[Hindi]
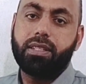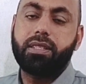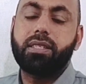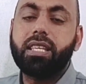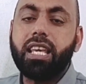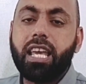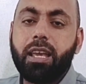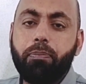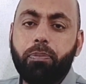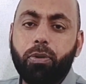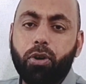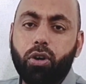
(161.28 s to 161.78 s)

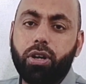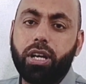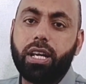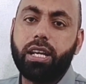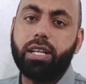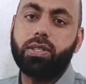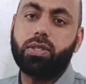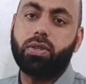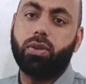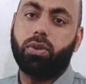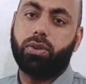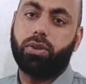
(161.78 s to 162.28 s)
सी
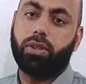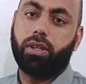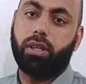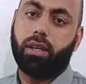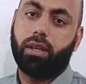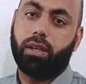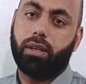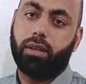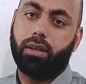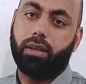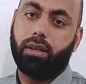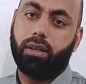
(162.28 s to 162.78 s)
प्रोटीन्स होती हैं
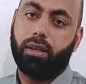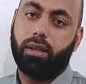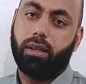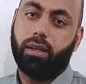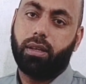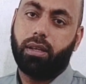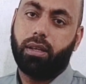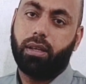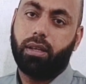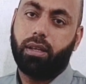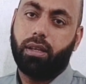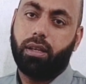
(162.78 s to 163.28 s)

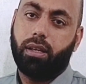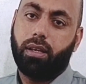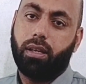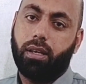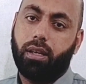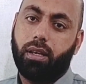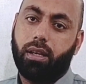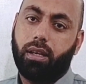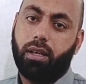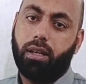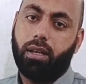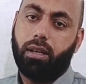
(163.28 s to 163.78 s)

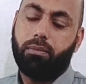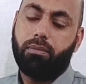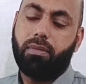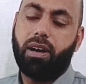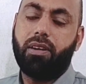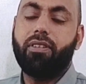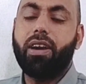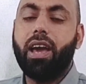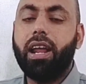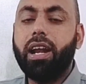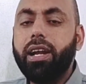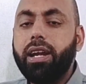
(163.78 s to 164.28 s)
माय
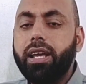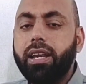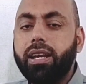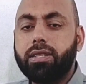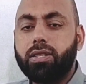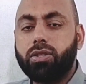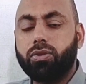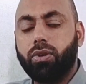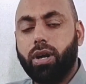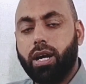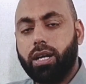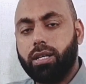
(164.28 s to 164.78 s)
वेरी डियर
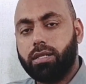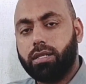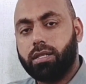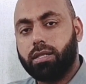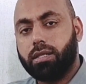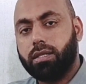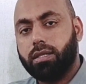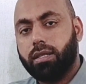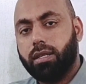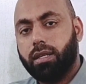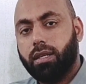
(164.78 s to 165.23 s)
स्टूडेंट्स